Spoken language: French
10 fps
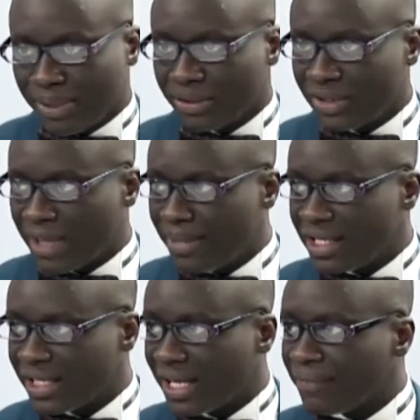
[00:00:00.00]
pardon, des
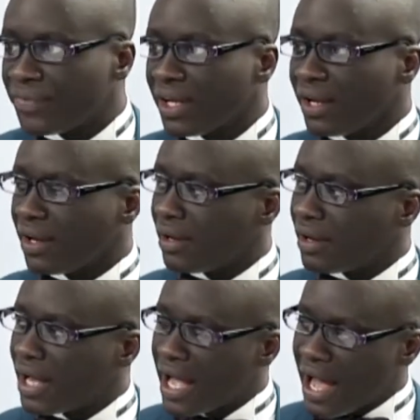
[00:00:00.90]
militaires.
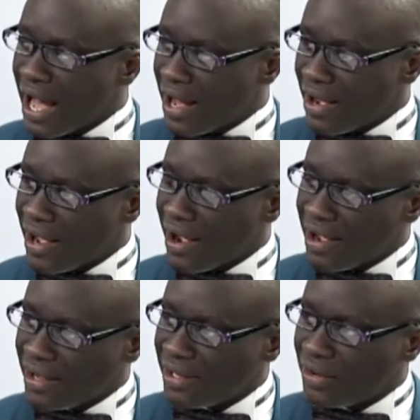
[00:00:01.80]
Euh, a,
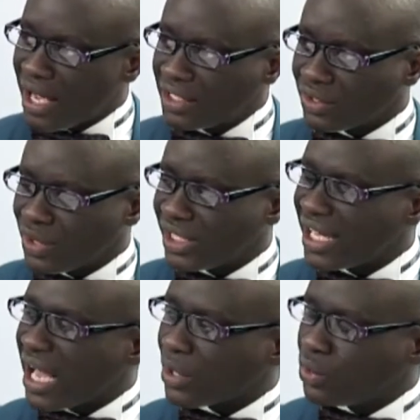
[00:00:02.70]
a,
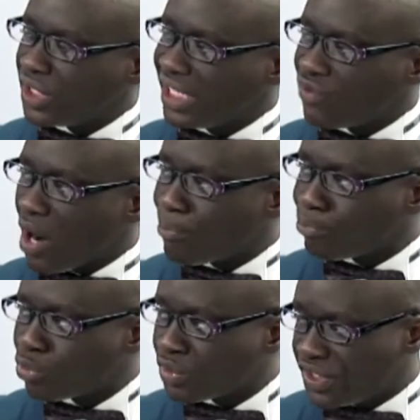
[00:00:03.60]
été accusé d'avoir
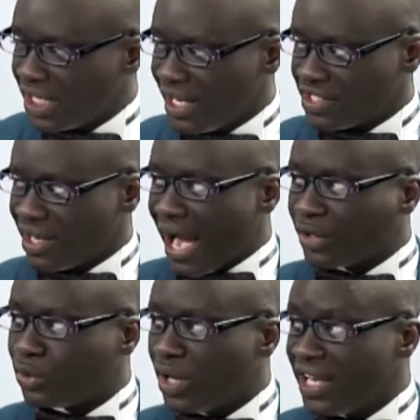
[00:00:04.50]
poussé les gens à
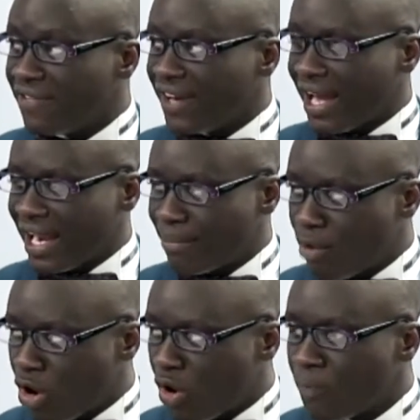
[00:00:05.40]
se livrer à la
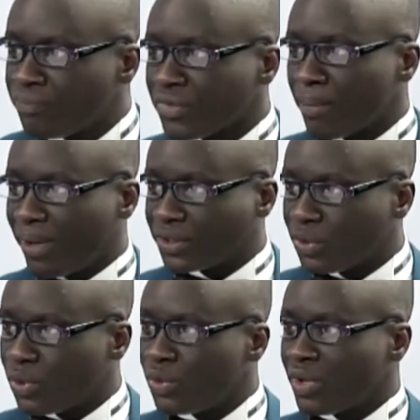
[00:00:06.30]
mort, parce
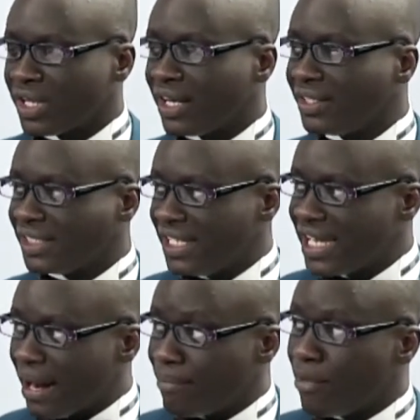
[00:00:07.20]
que quand il
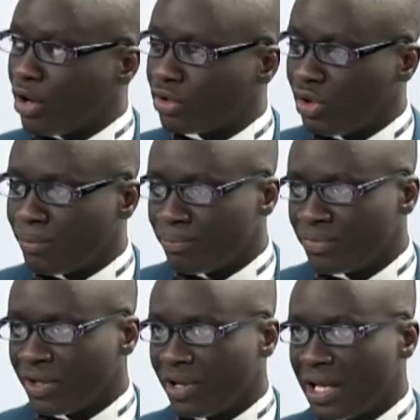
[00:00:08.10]
y a mort d'hommes,
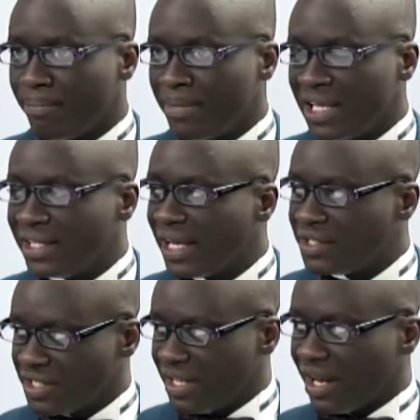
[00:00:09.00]
les militaires
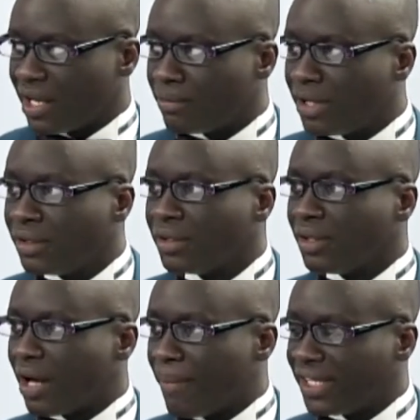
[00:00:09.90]
généralement
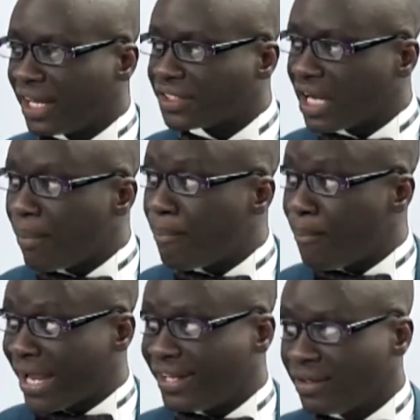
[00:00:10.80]
à Madagascar
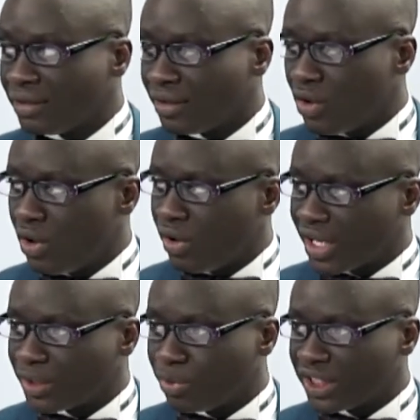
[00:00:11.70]
prennent leurs
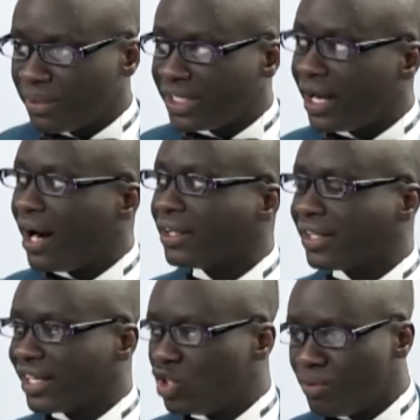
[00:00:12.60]
responsabilités
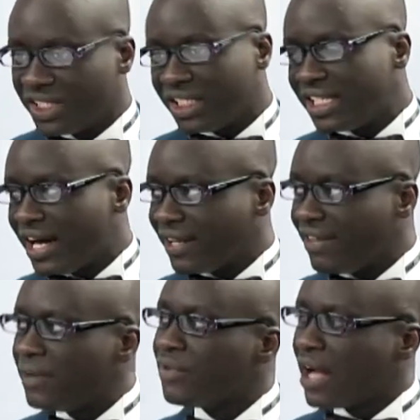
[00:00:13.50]
entre guillemets. C'est-à-dire
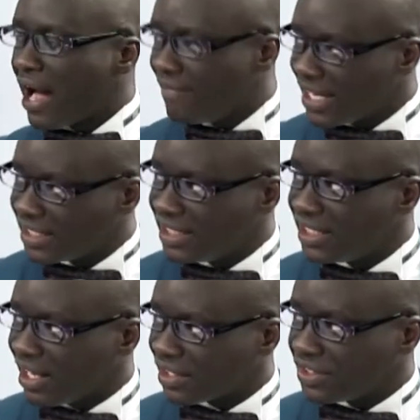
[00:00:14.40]
arrivé avec
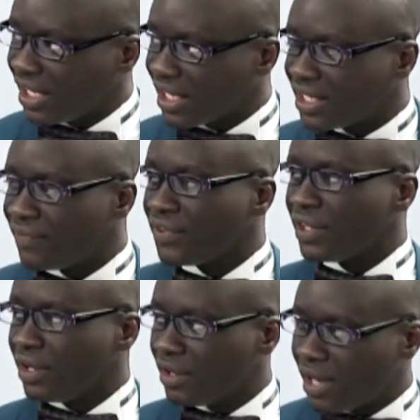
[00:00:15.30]
Didier Rassirac
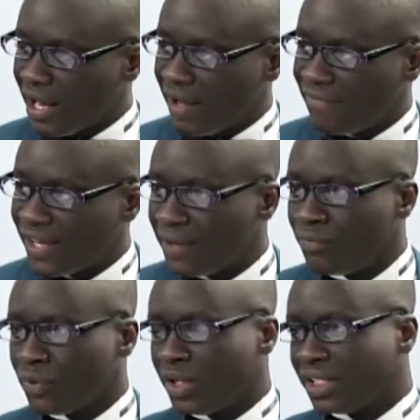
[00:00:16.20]
euh, à la fin
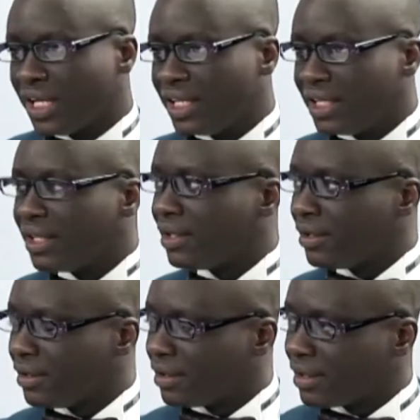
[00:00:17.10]
des années
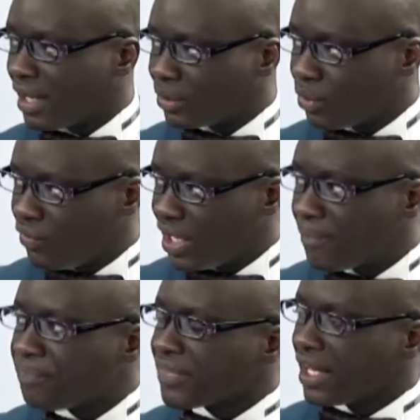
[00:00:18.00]
80.
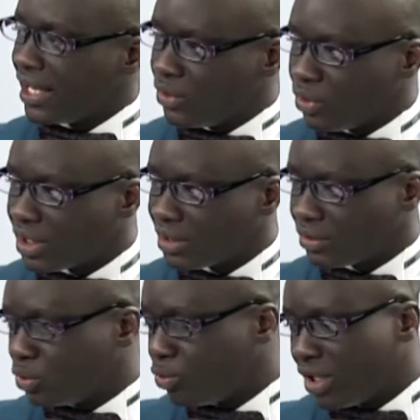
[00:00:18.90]
Et donc,
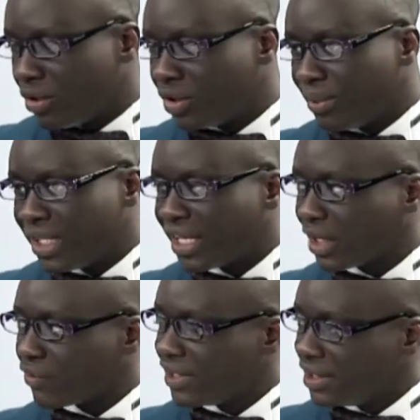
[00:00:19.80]
du moins en début des années
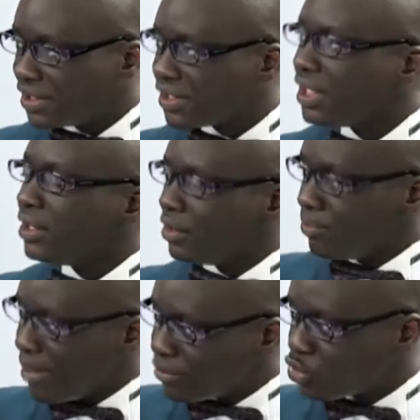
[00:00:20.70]
90,
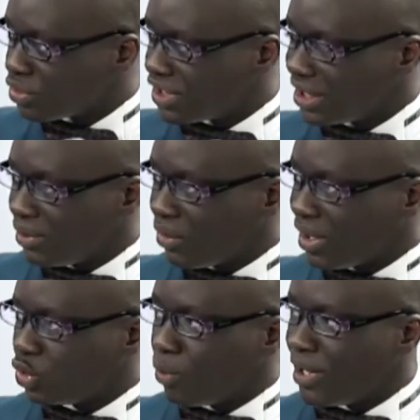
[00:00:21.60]
même chose s'est
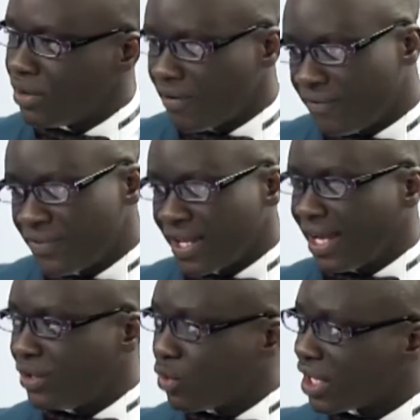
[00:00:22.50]
en 2009.
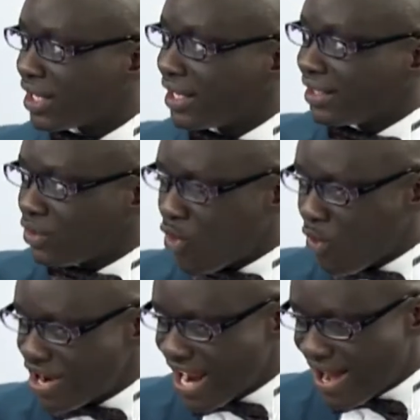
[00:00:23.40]
Et donc, quand
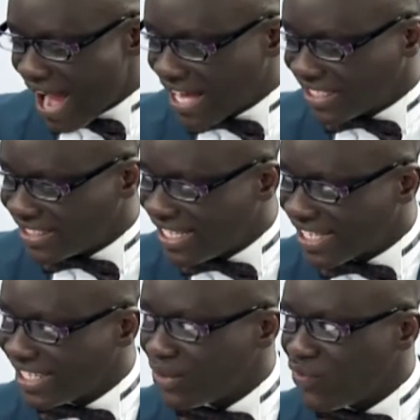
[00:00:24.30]
on a assisté à
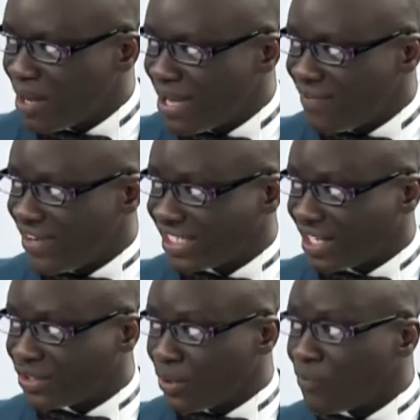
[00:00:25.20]
ces nouvelles
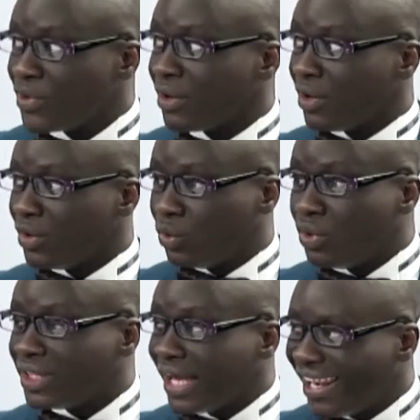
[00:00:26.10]
manifestations euh,
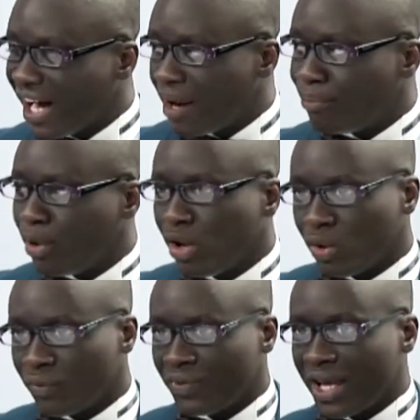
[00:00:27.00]
d'une telle
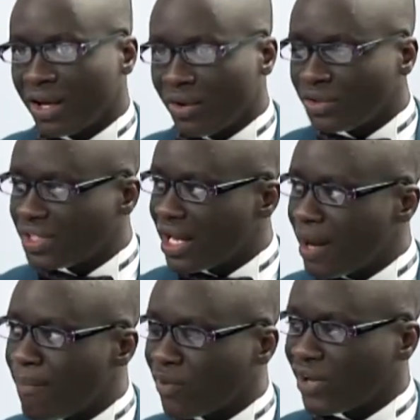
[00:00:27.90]
ampleur et que cela
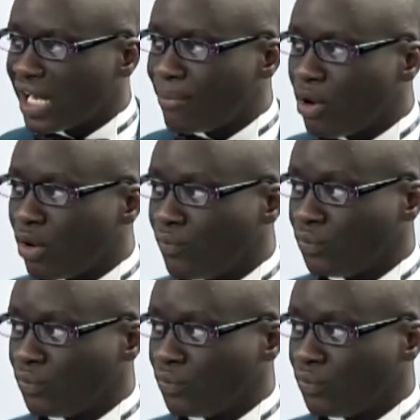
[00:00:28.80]
a provoqué la mort